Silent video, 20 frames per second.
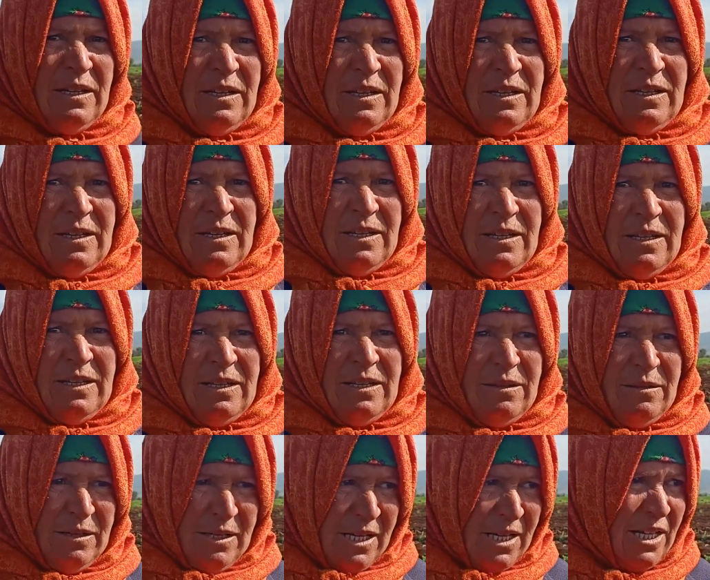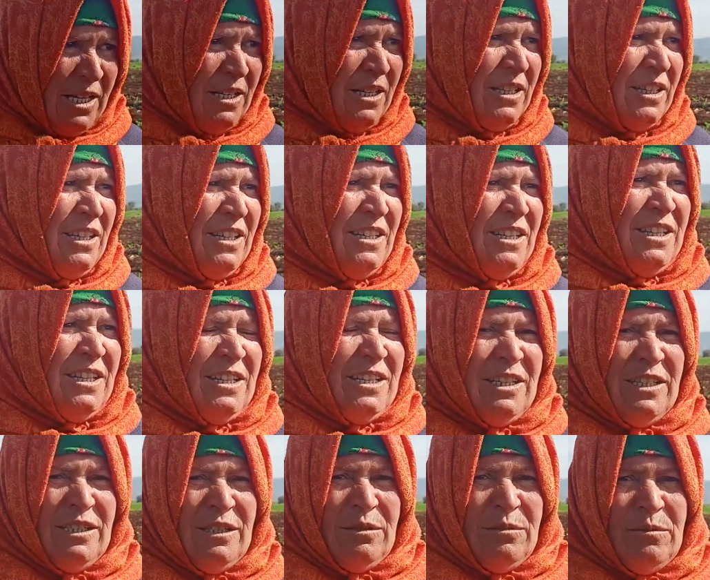فيك على الخدمه ولا يعني
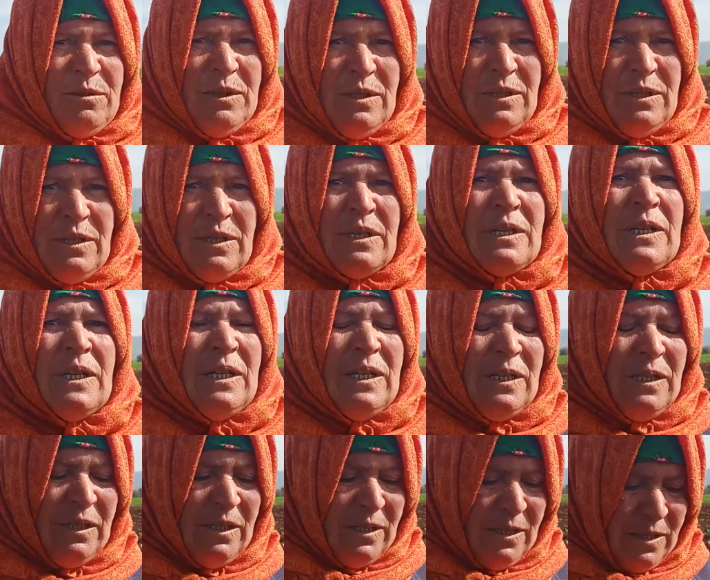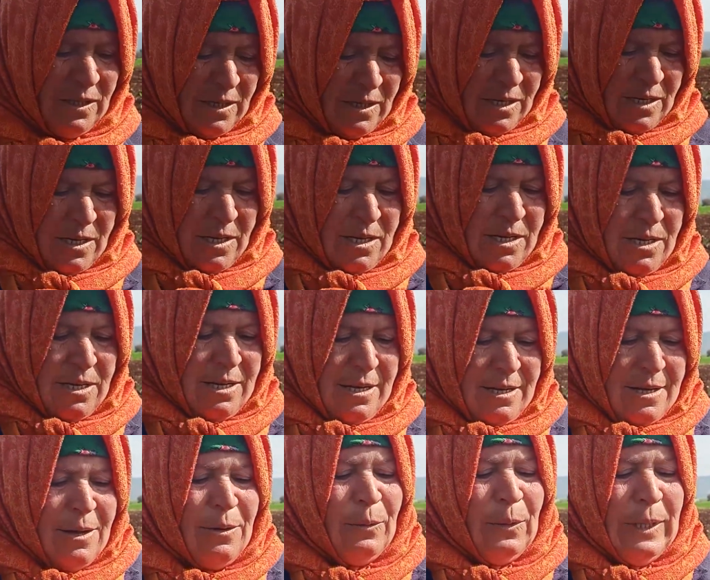كان انت تخدم الراجل ما هوش
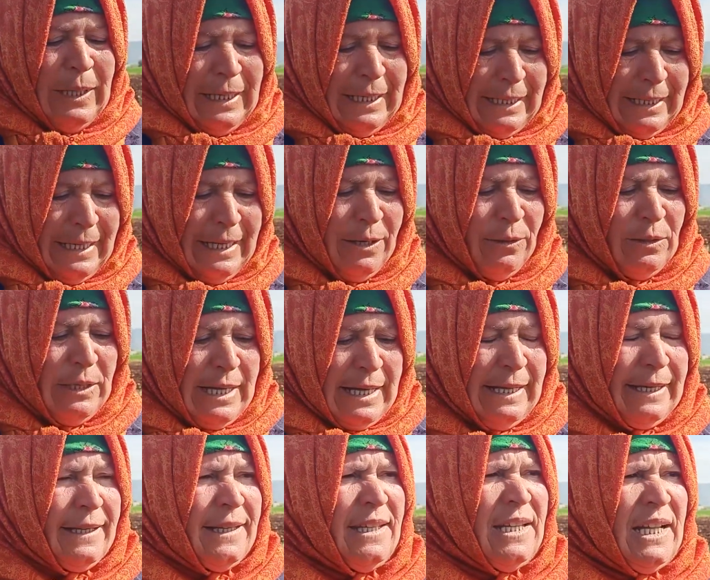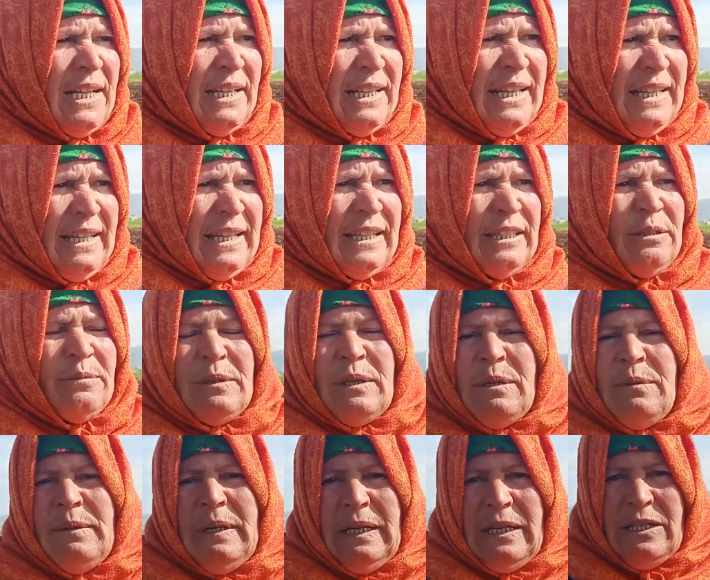يخدم والله هاو نهار كي يلقى يخدم
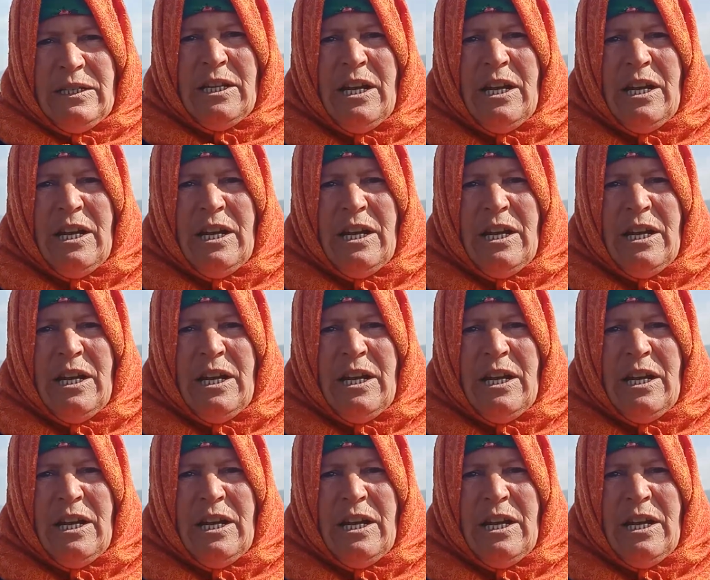كي ما